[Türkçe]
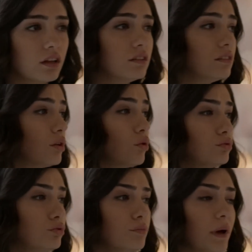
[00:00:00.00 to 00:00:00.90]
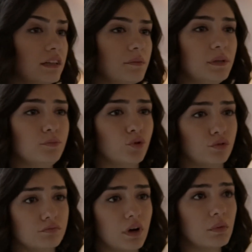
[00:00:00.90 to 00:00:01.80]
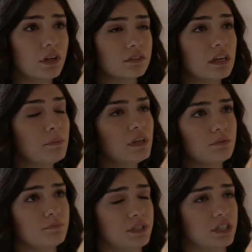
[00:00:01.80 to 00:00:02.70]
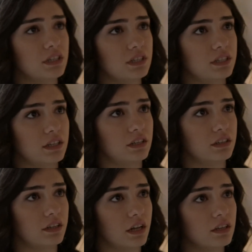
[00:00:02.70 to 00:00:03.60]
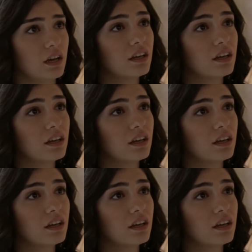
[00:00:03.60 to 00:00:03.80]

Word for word: Yani ne olduğunu ben de bilmiyorum ama eminim bir şey gizlediğinden.